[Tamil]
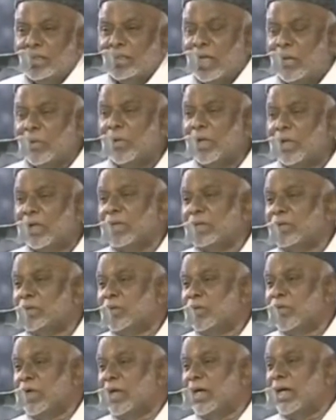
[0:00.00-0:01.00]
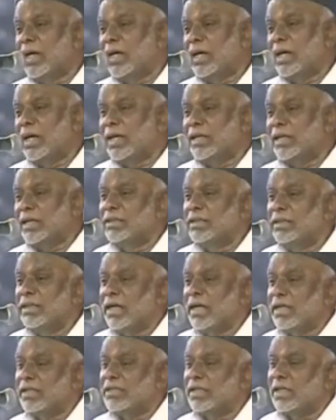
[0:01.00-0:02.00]
தமிழகத்துடைய அனைத்து
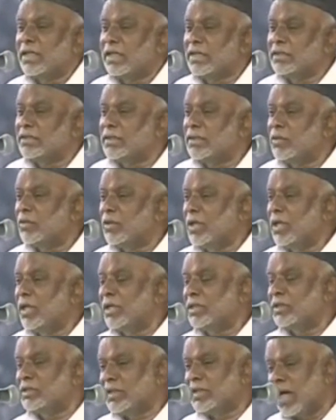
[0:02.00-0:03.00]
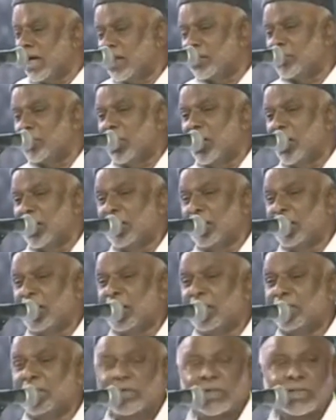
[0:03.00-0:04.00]
அரசியல் கட்சிகளுடைய சார்பாக
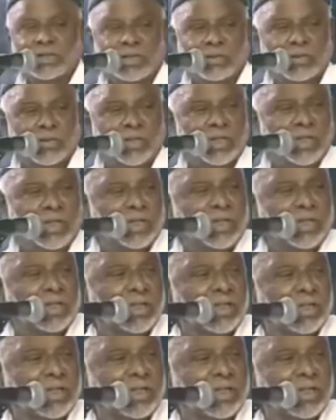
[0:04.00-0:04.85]
நான் வைக்க வேண்டிய